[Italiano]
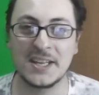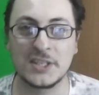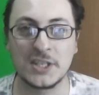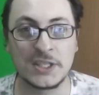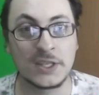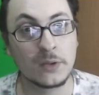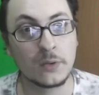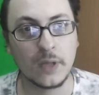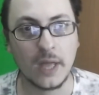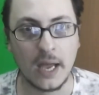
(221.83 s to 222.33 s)

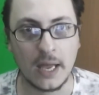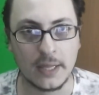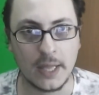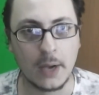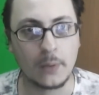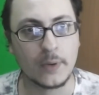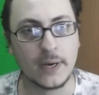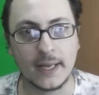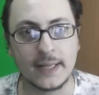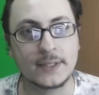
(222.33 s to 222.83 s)
gestito da,
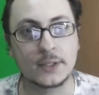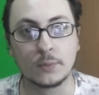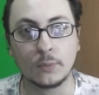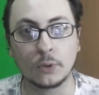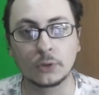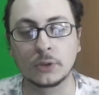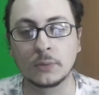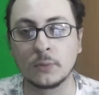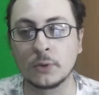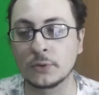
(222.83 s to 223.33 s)
da, un ragazzo
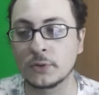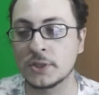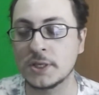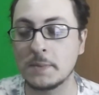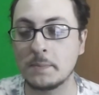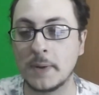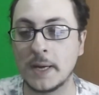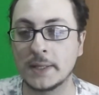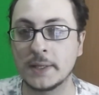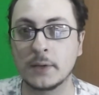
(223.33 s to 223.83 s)
molto molto
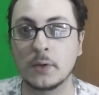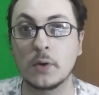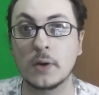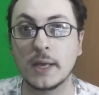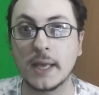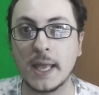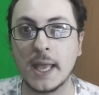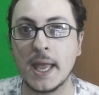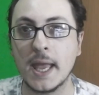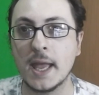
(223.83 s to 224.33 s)

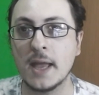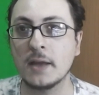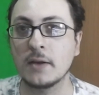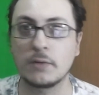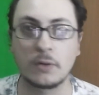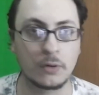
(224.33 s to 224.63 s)
simpatico che